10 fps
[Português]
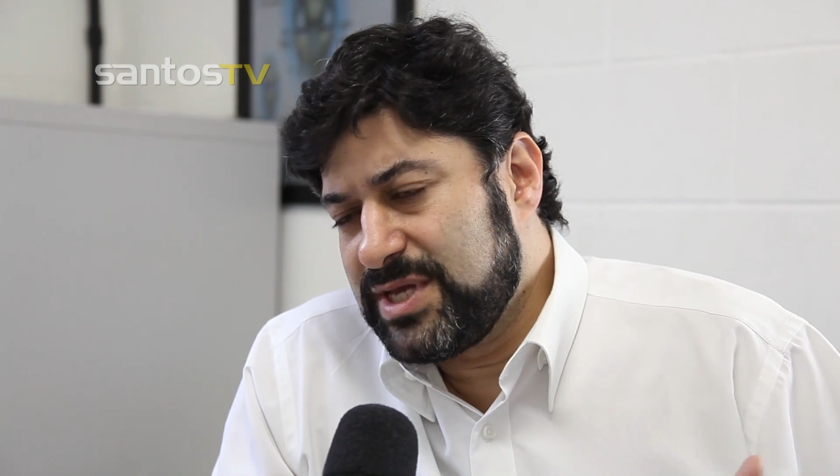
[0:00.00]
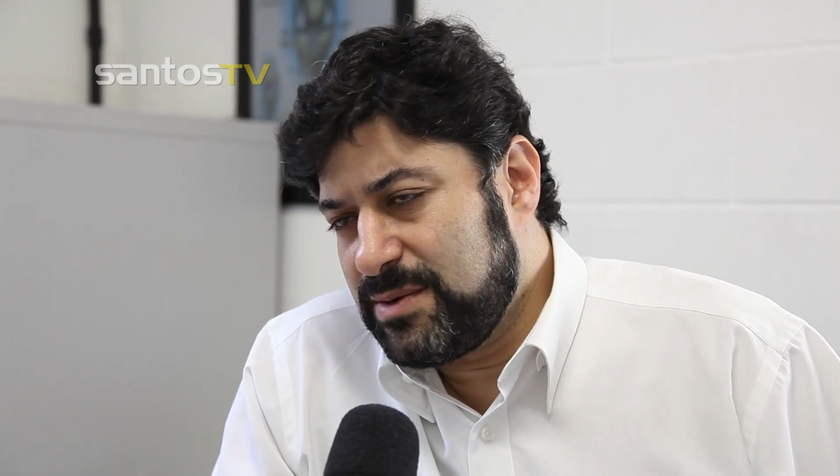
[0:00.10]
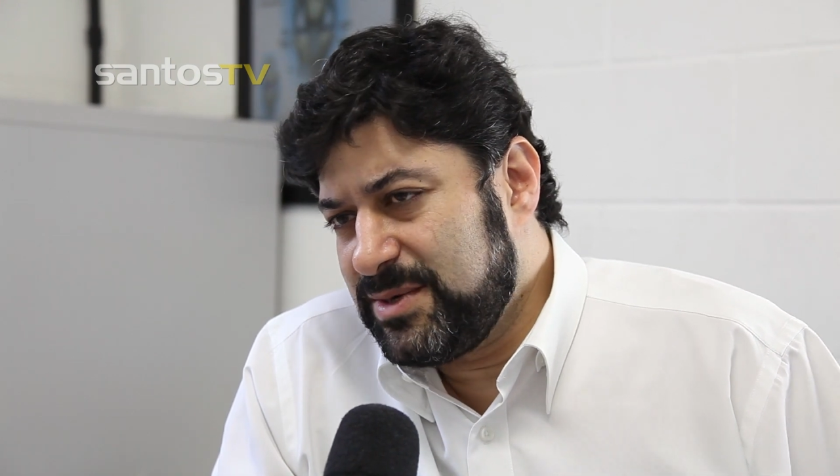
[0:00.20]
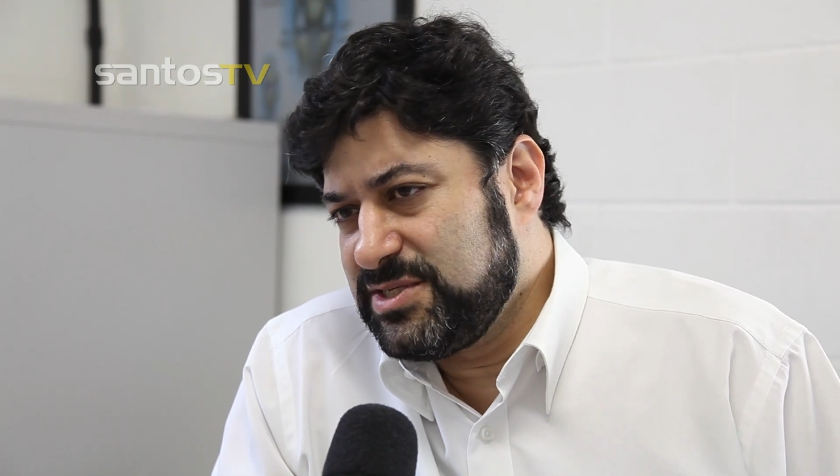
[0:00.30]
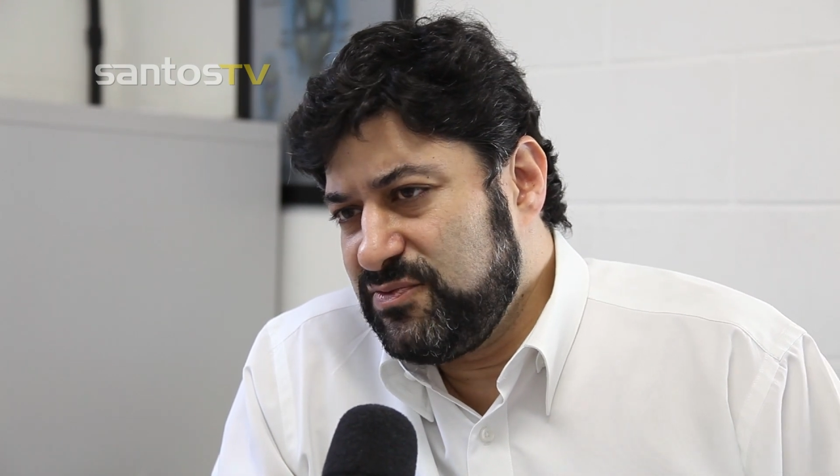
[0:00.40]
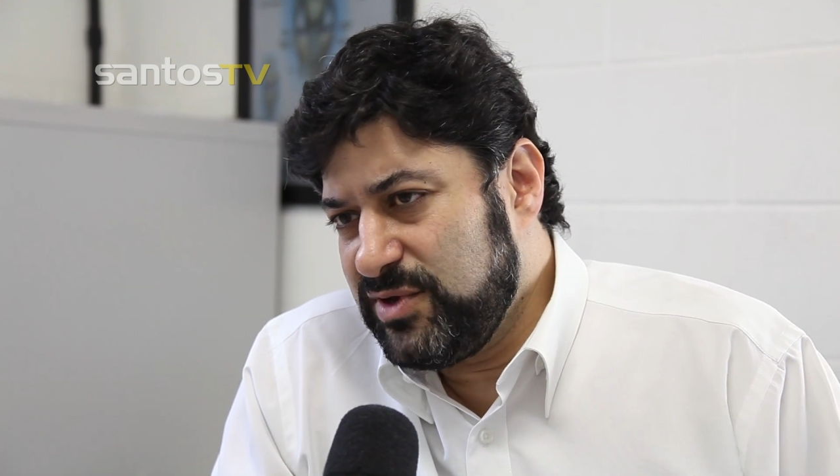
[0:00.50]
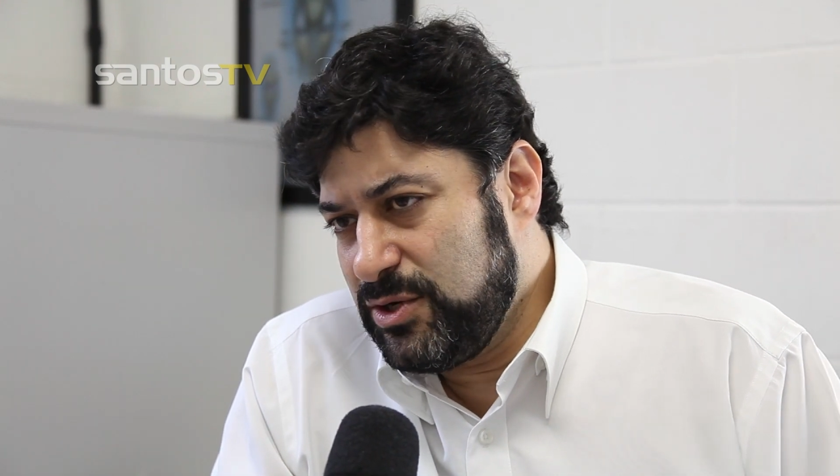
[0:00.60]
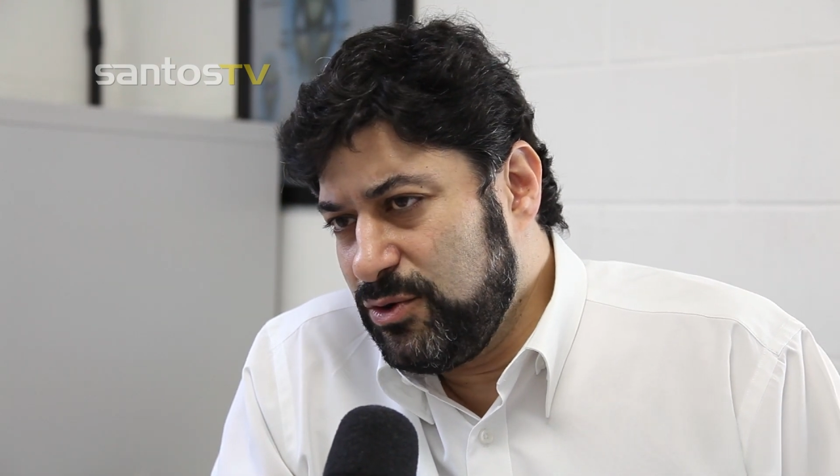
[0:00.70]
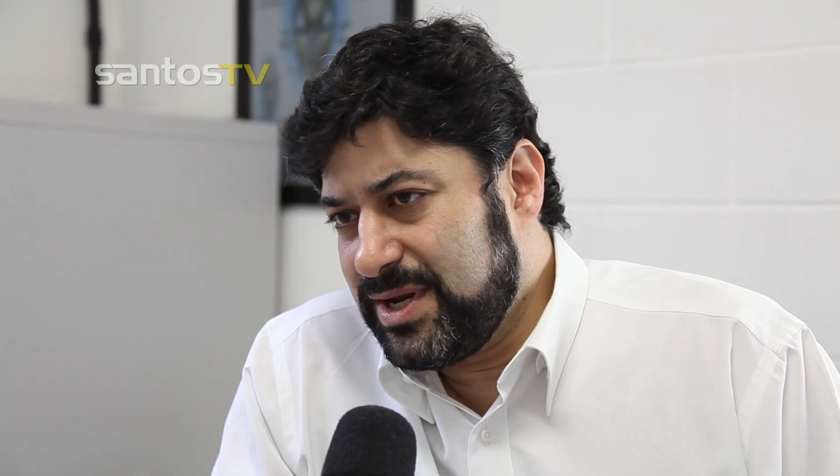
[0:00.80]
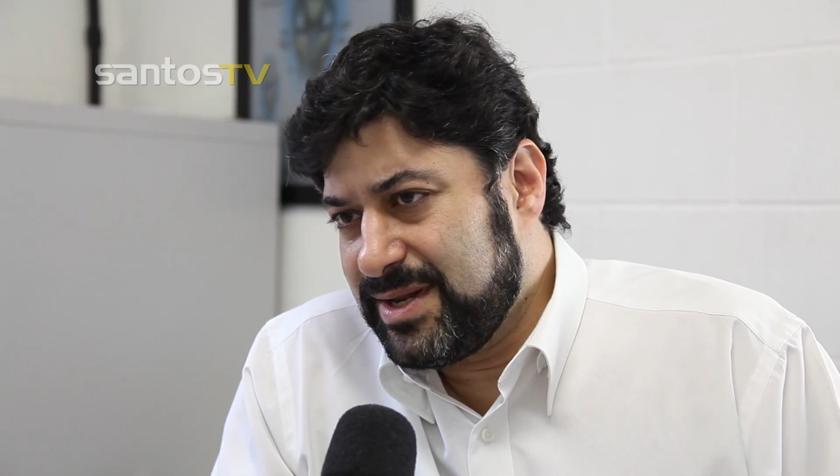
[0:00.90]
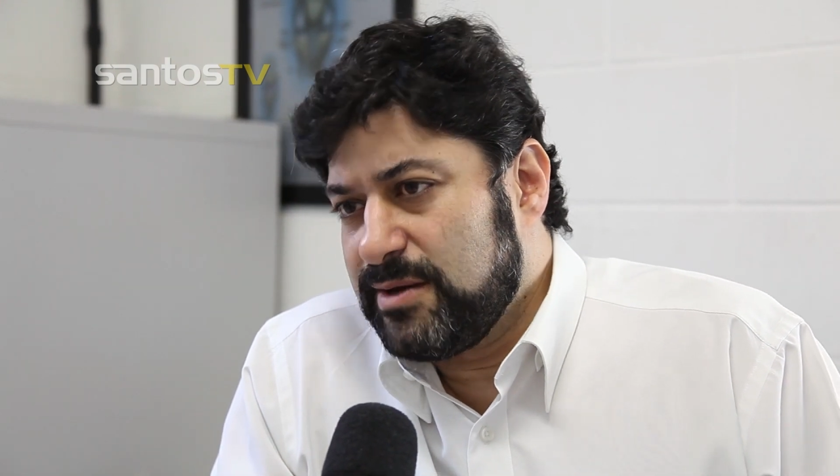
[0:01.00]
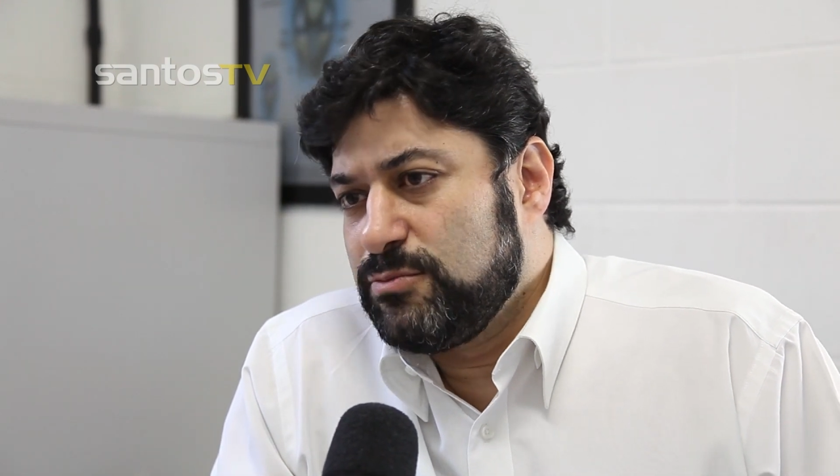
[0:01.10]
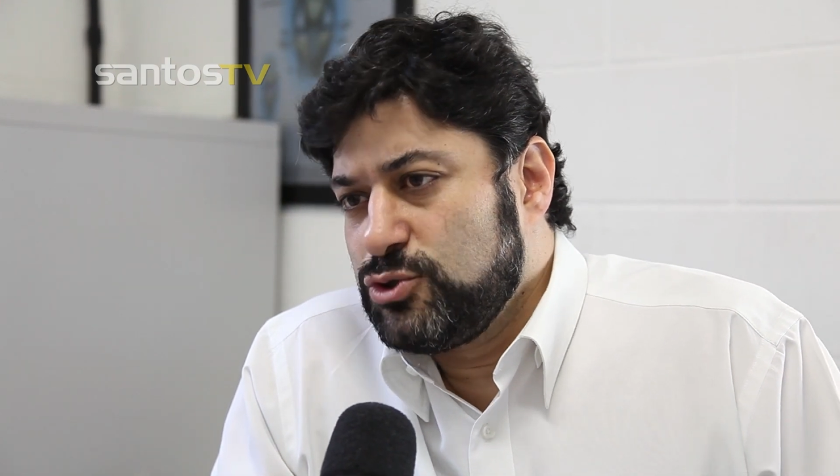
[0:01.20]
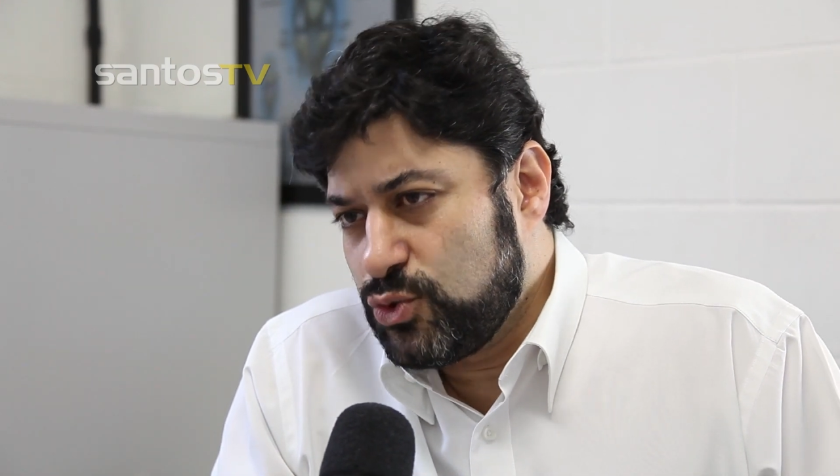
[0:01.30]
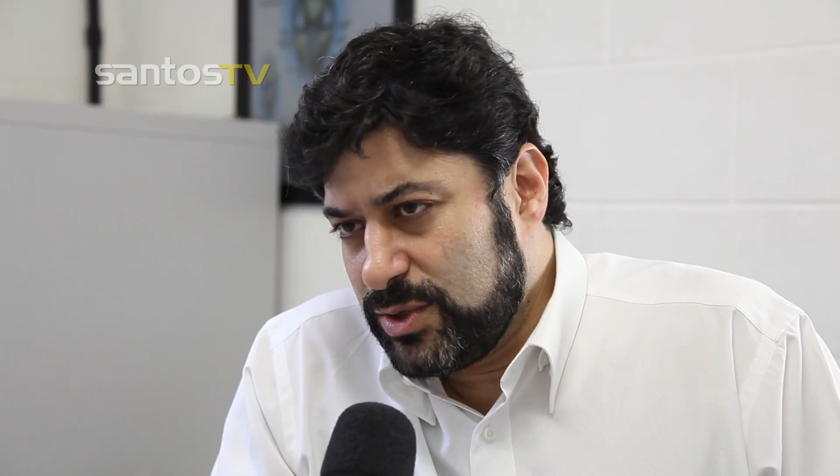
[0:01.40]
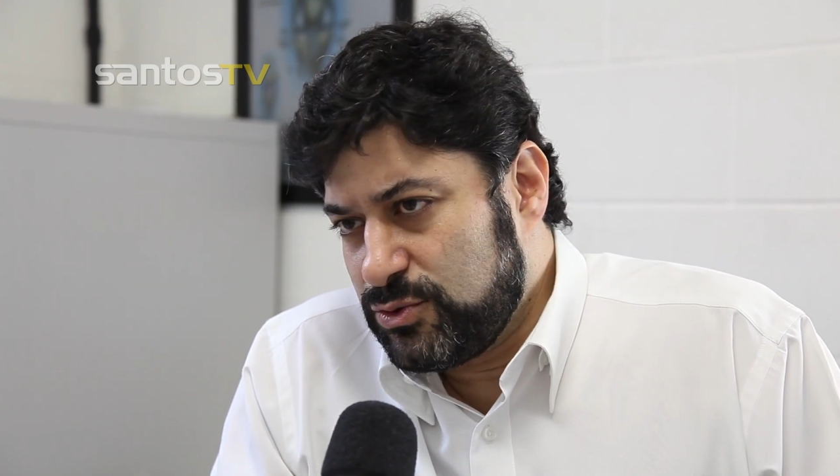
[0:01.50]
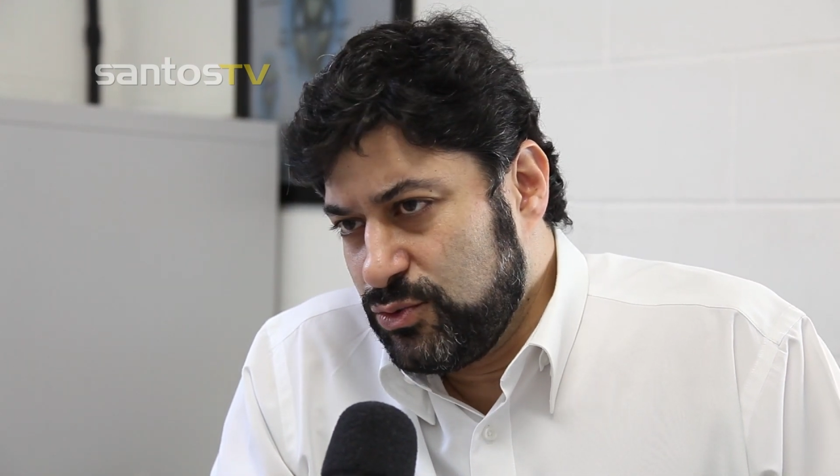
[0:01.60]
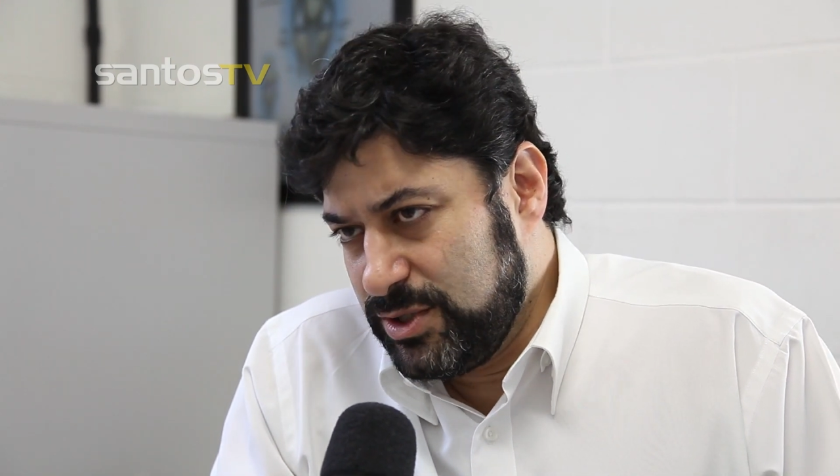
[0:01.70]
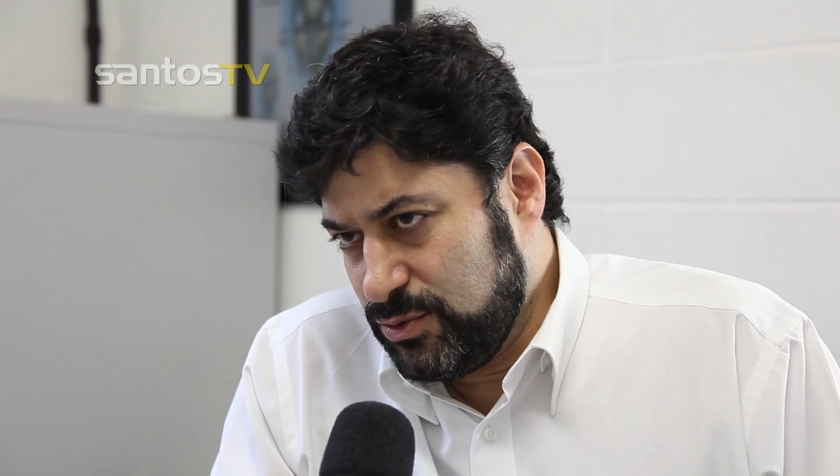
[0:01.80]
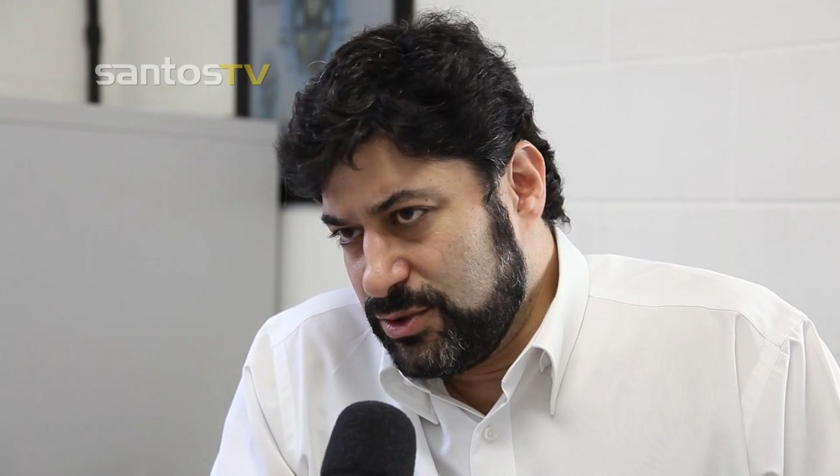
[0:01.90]
era mais inferior, era na
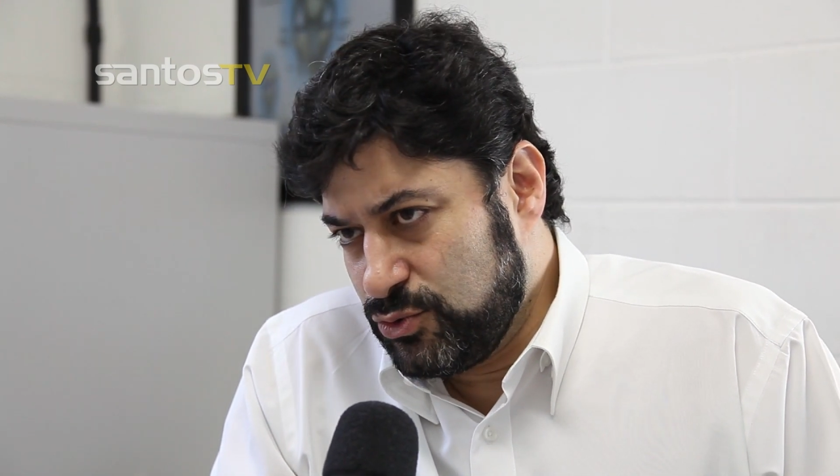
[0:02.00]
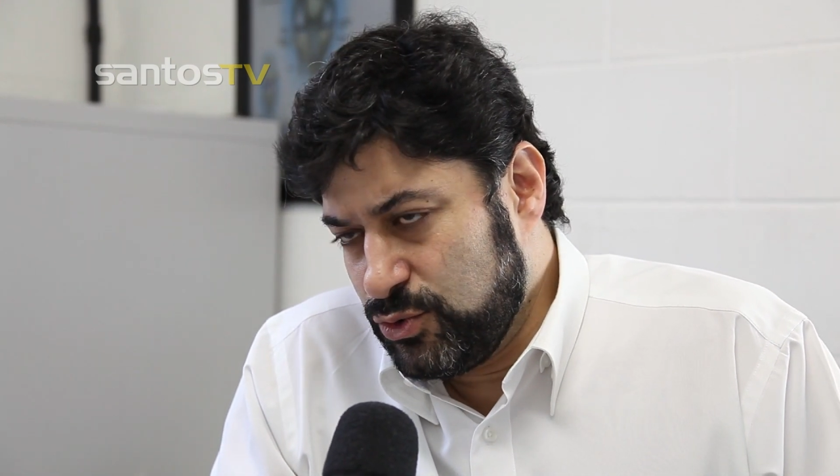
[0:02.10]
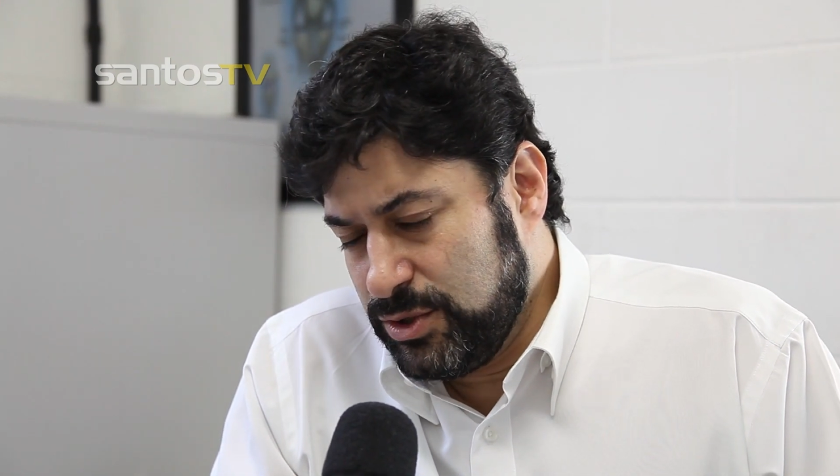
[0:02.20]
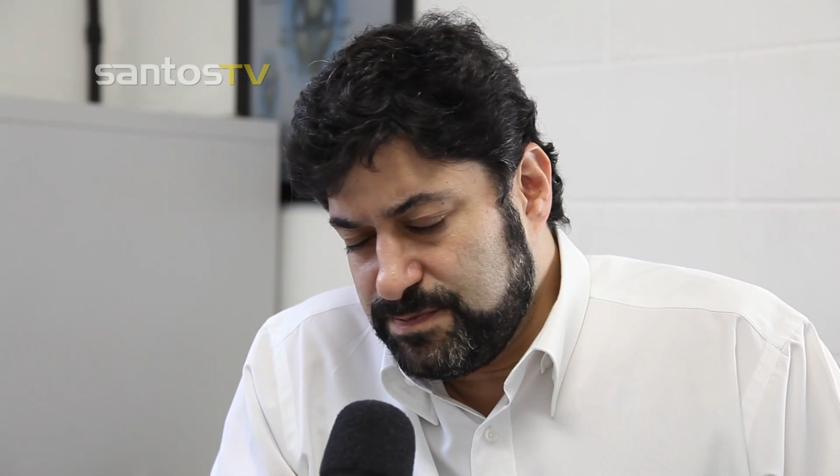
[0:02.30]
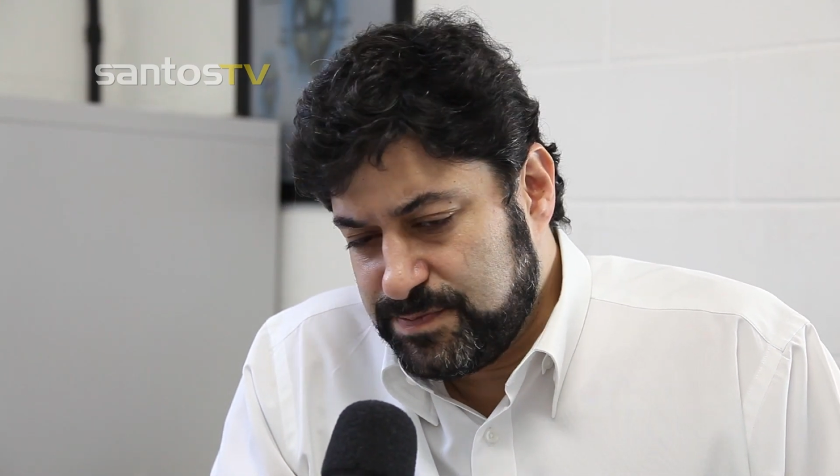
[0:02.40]
musculatura do adutor.